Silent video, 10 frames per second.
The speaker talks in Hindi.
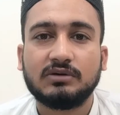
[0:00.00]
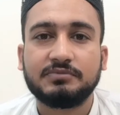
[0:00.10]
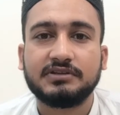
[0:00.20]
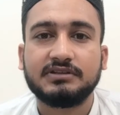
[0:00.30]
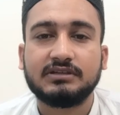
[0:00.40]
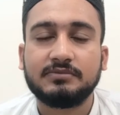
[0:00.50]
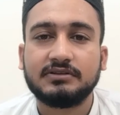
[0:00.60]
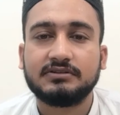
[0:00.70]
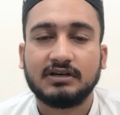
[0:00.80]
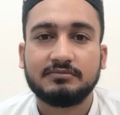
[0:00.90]
ख्वाब की तबी
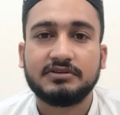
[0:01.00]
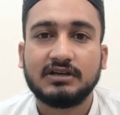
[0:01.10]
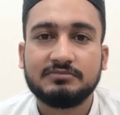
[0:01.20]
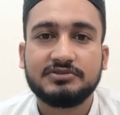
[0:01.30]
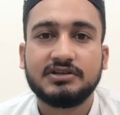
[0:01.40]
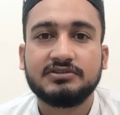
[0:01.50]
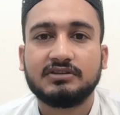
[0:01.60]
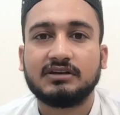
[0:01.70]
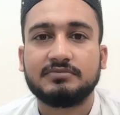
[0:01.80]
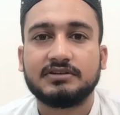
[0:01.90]
ताबीर अब ये
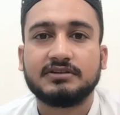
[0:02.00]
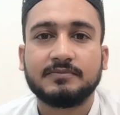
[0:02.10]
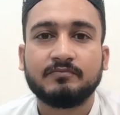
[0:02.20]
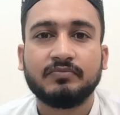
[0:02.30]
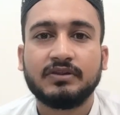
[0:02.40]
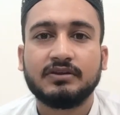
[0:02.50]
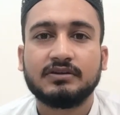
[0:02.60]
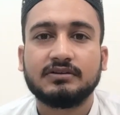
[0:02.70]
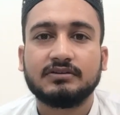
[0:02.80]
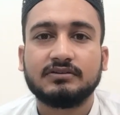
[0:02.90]
ताबीर
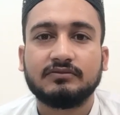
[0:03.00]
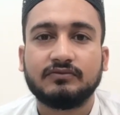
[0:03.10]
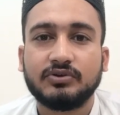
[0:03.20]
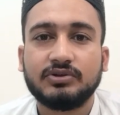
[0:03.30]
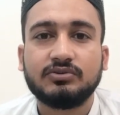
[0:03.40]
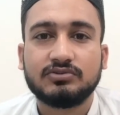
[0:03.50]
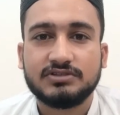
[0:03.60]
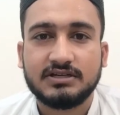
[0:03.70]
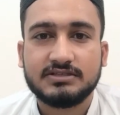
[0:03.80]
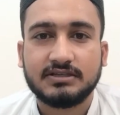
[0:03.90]
वही लोग
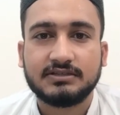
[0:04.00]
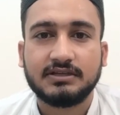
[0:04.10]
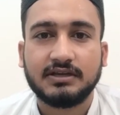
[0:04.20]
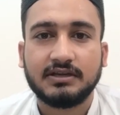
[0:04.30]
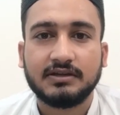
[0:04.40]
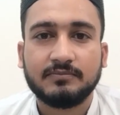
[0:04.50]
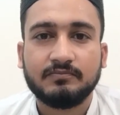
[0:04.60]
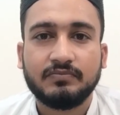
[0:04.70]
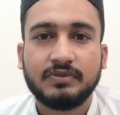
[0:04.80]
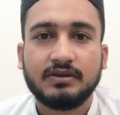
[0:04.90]
जान सकते हैं
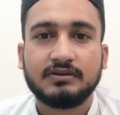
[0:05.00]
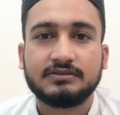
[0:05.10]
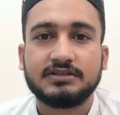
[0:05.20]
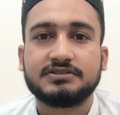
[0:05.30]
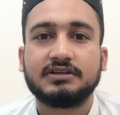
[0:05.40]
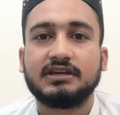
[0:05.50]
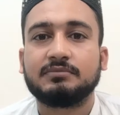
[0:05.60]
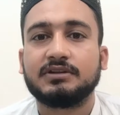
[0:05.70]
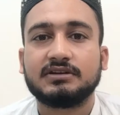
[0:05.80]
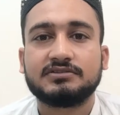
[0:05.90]
जैसे कि
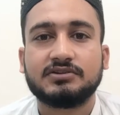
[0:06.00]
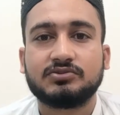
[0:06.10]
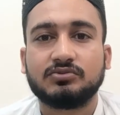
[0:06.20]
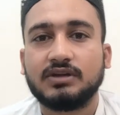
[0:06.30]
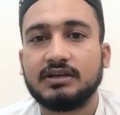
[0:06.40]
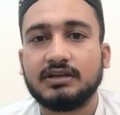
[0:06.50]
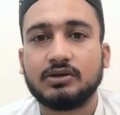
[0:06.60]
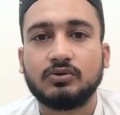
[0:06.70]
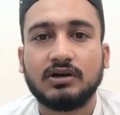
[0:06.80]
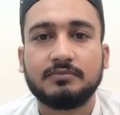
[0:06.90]
हमने अक्सर सुना है कि
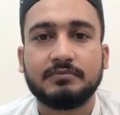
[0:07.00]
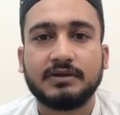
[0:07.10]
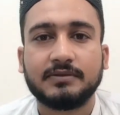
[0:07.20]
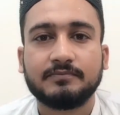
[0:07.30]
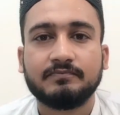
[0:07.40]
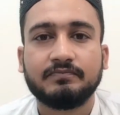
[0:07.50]
ख्वाब में